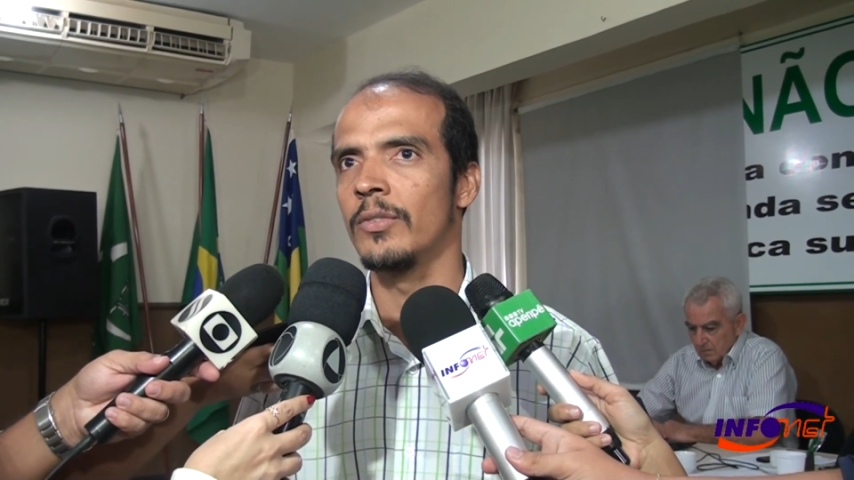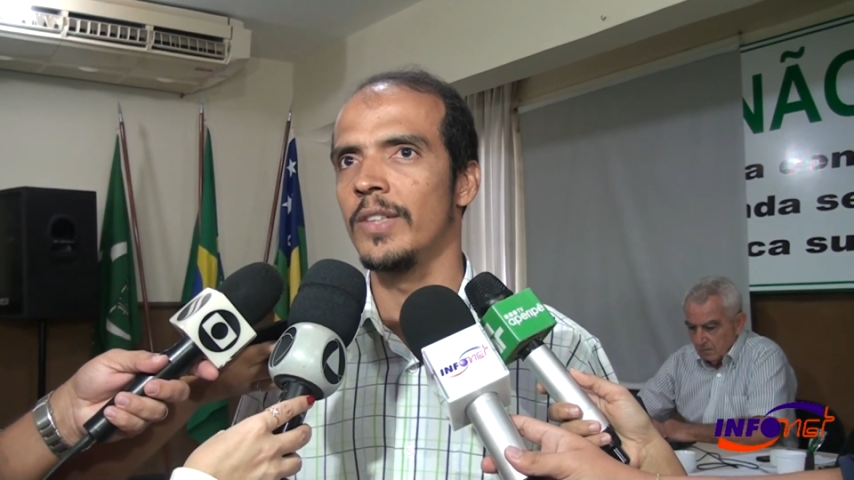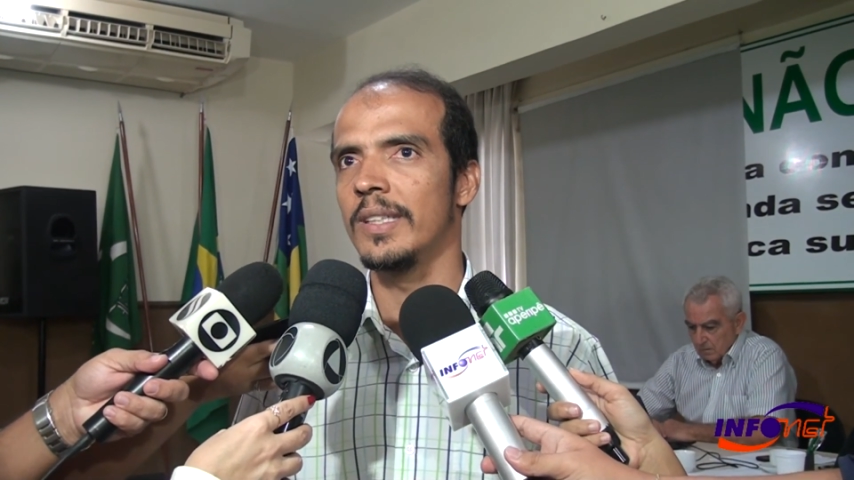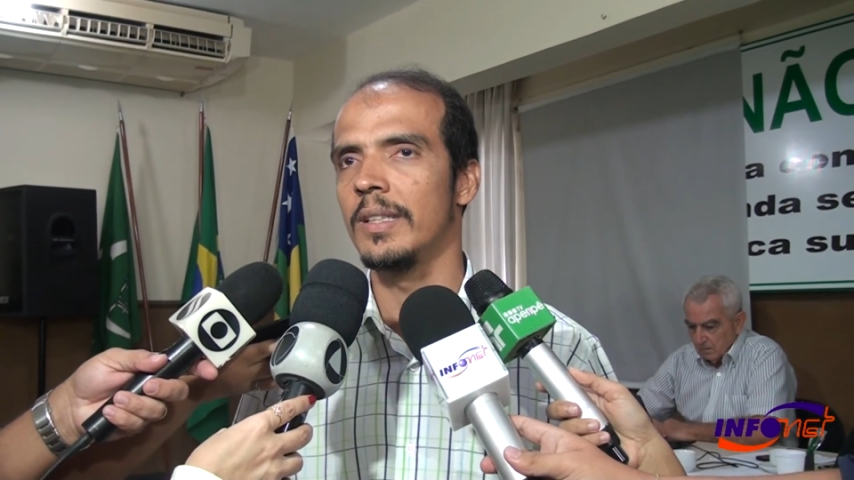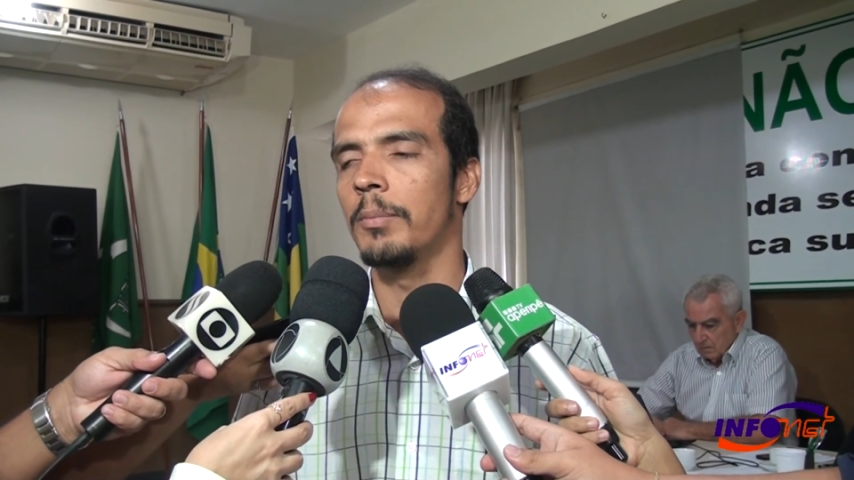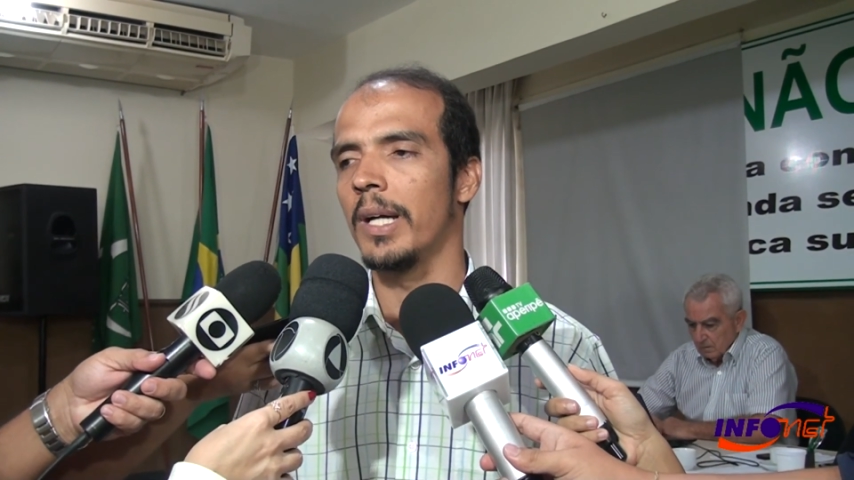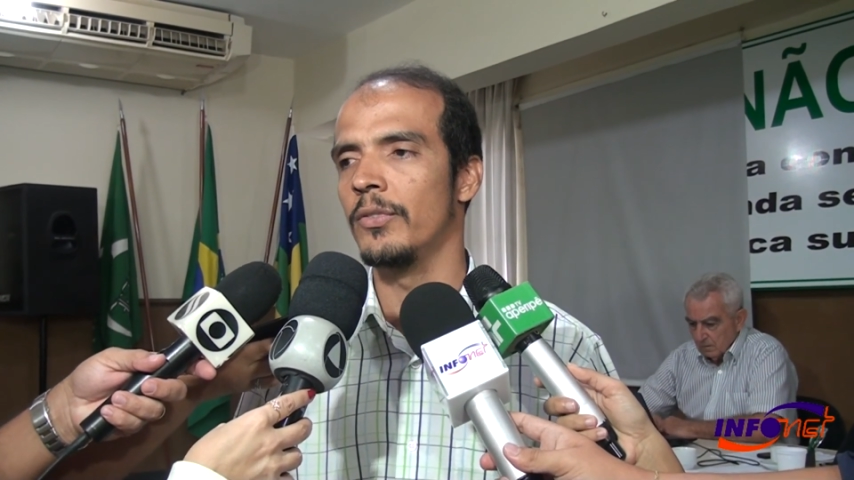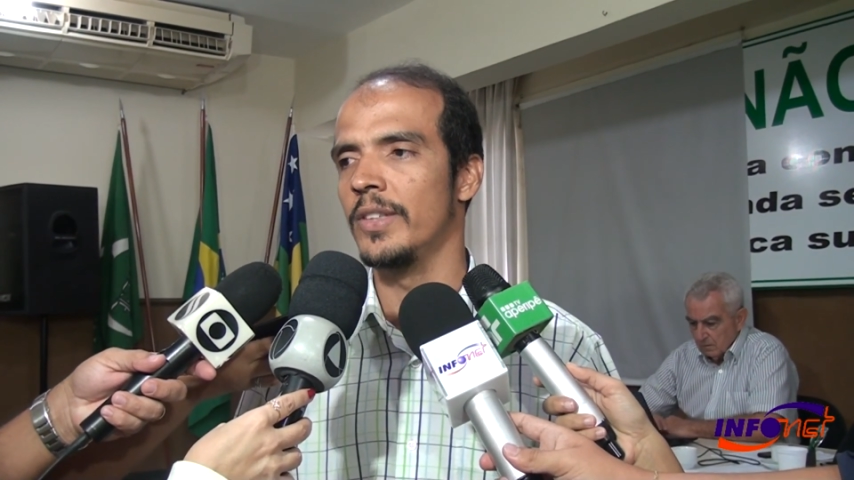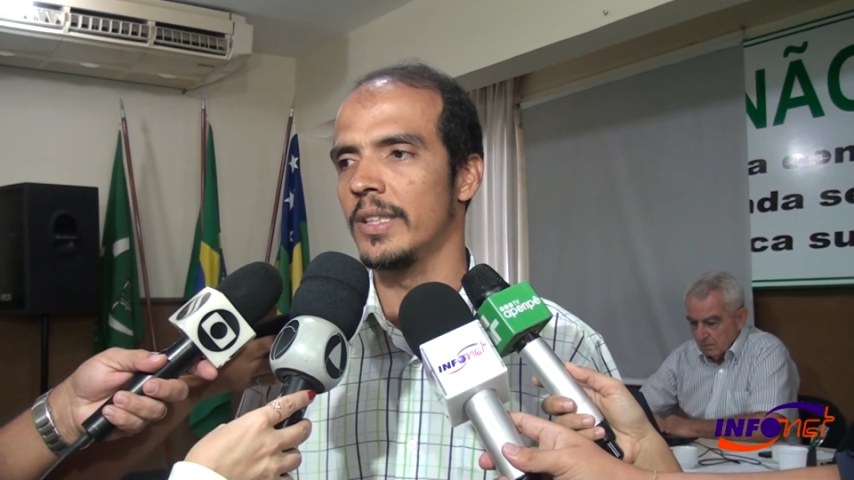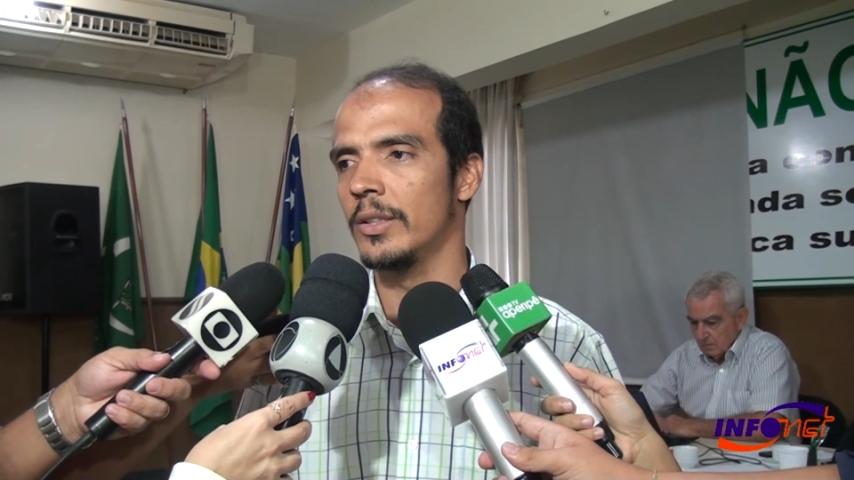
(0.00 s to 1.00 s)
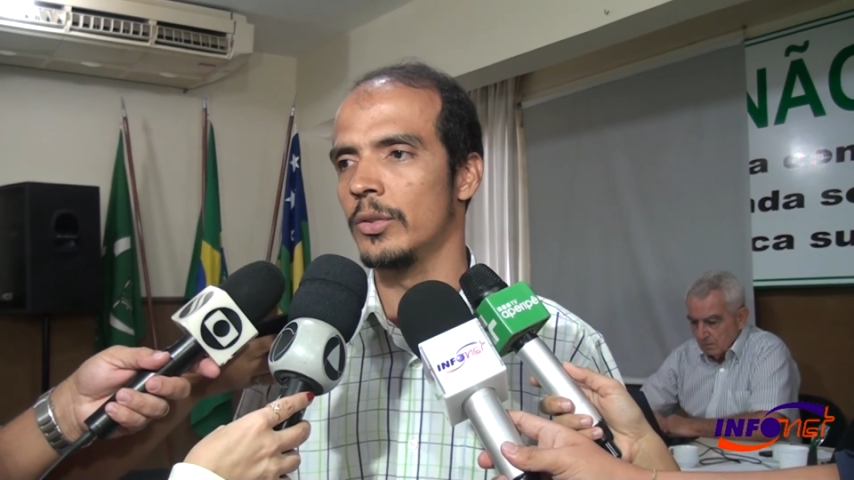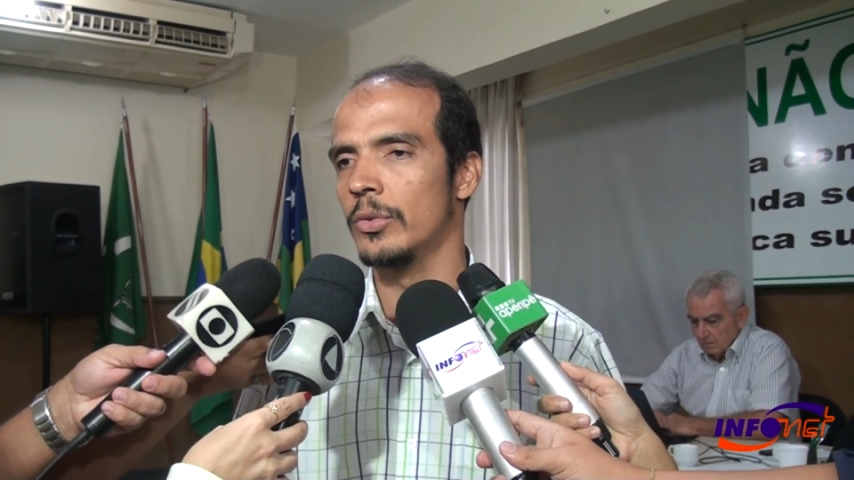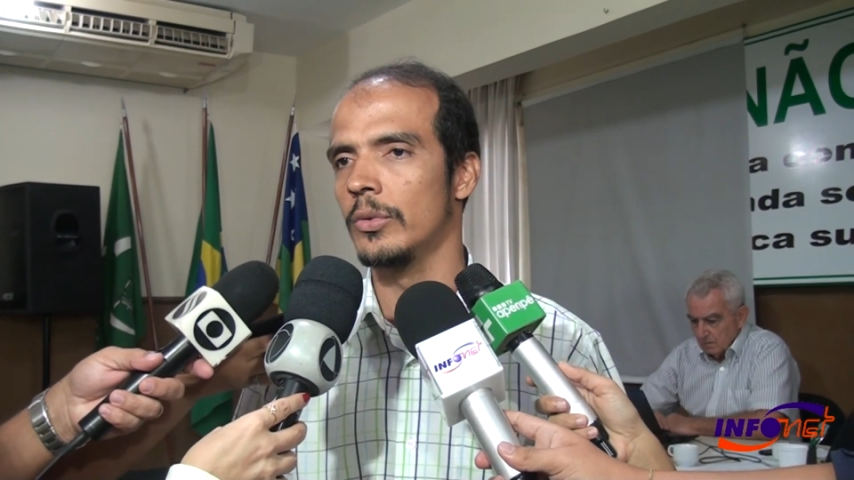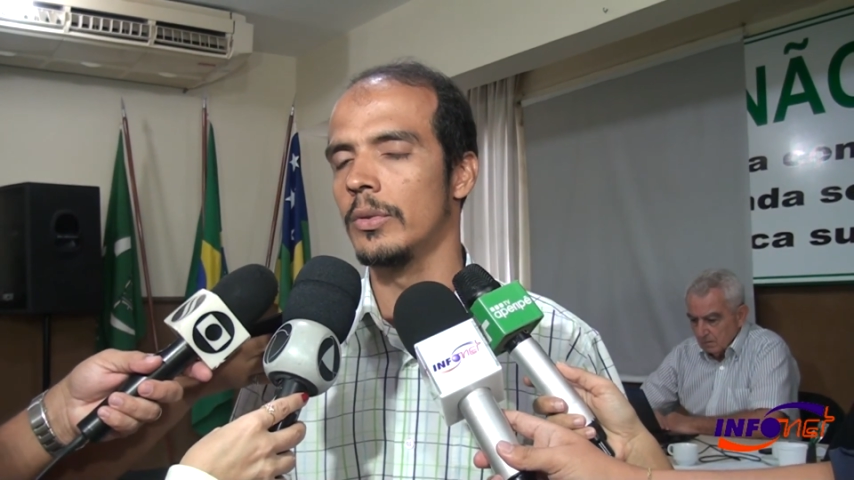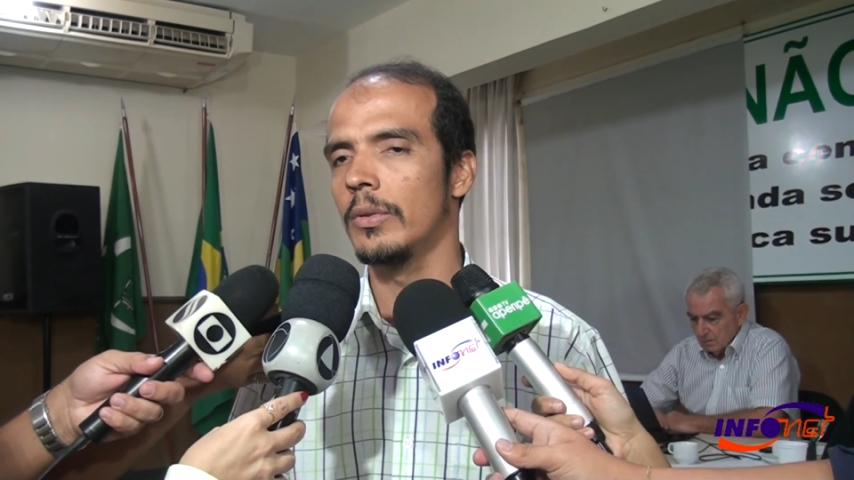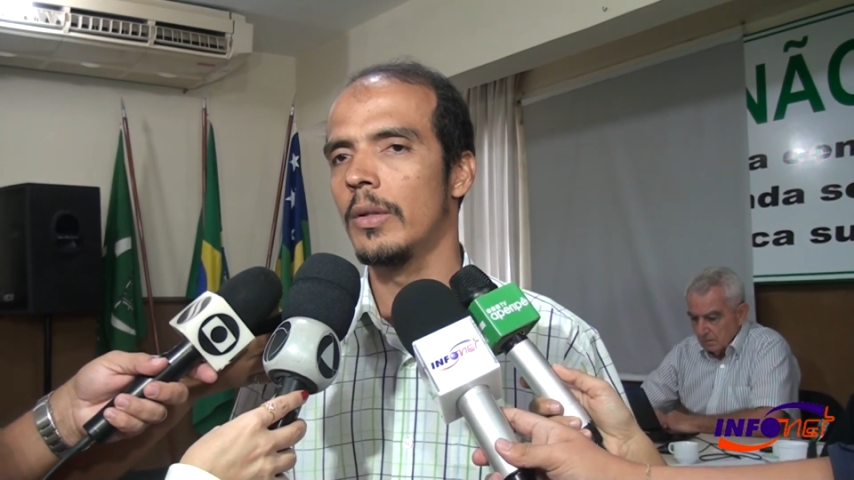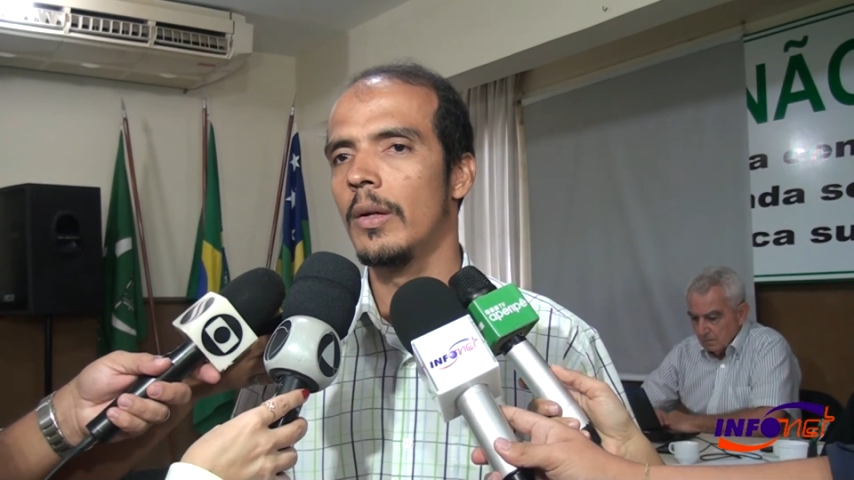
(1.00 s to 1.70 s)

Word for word: 20 de maio e 20 de junho,